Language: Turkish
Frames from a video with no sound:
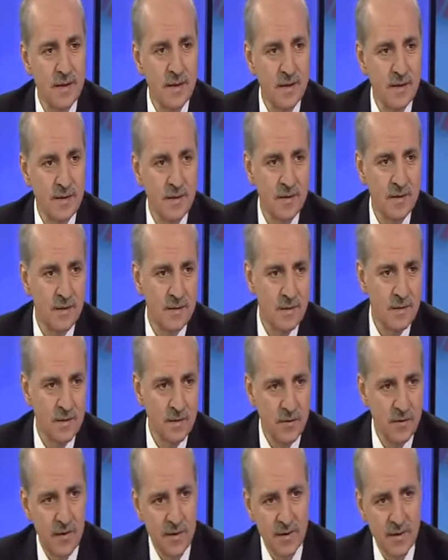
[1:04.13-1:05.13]
7
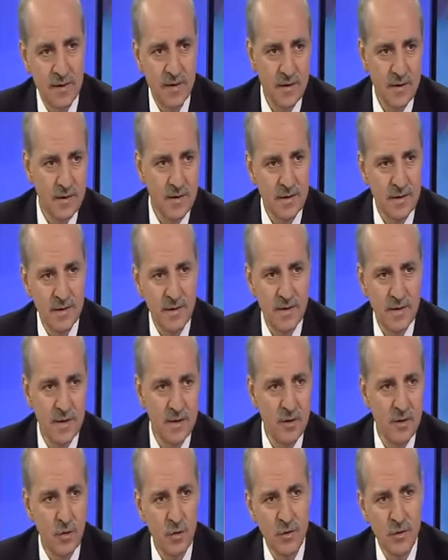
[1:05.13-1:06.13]
civarında ya da
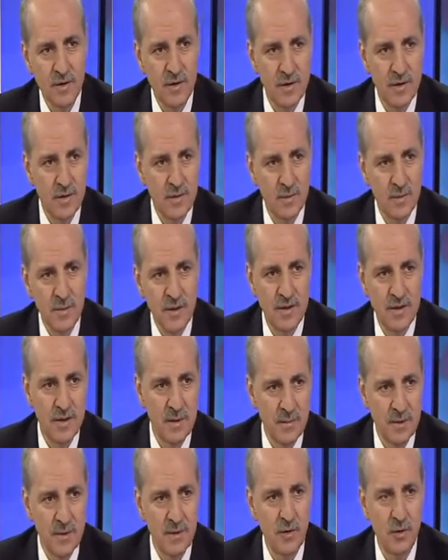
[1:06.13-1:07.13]
7.1
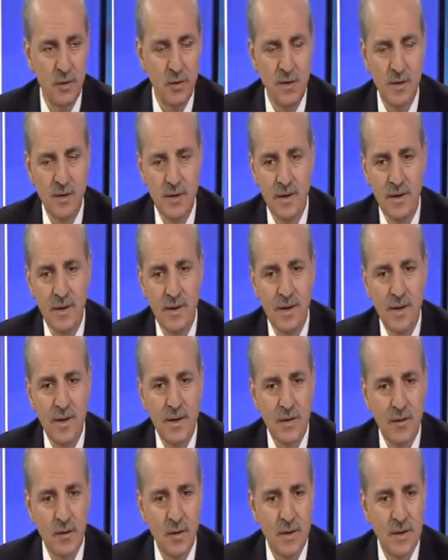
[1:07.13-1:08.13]
gibi olacak.
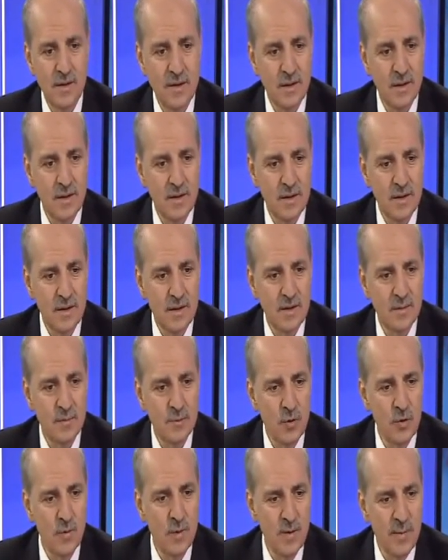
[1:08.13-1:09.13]
Dolayısıyla
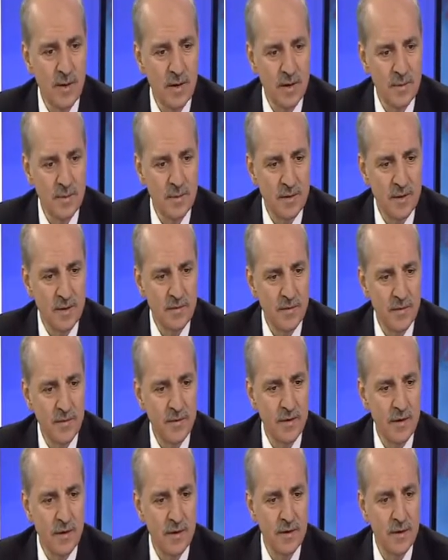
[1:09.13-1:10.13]
e, büyüme bakımından
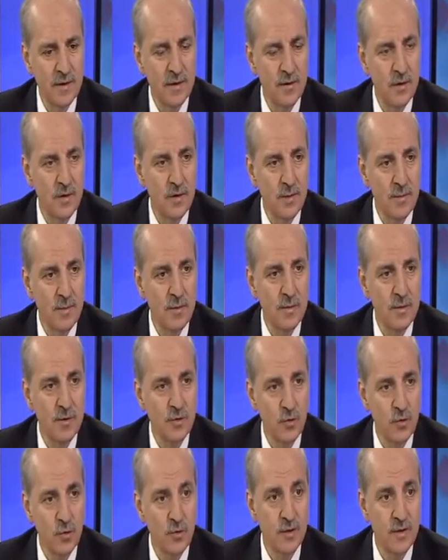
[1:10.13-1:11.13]
fevkalade önemli
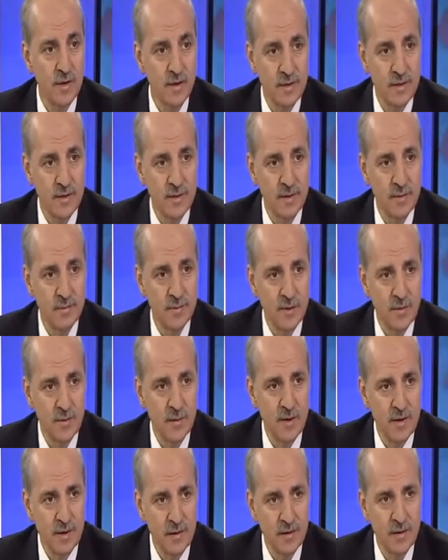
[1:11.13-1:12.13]
bir sonuç elde
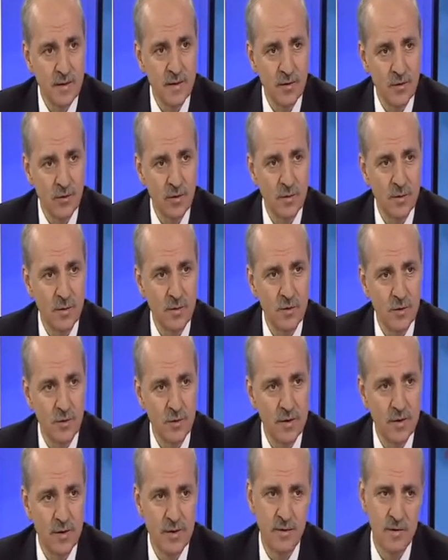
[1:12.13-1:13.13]
ettiğimiz bir yılda ekonominin
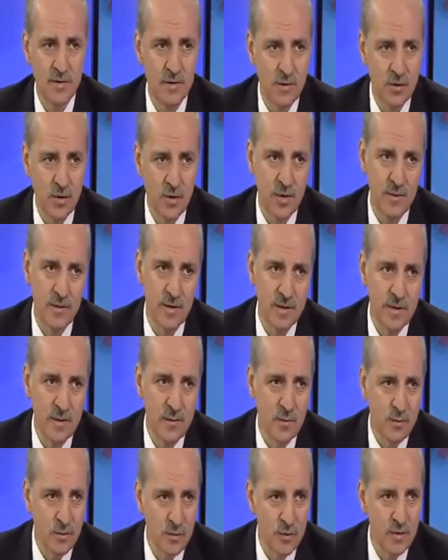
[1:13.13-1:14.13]
kötüye gittiğini
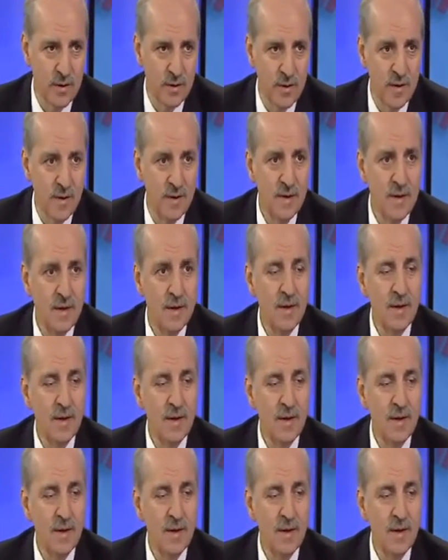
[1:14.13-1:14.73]
söylemek de mümkün değil.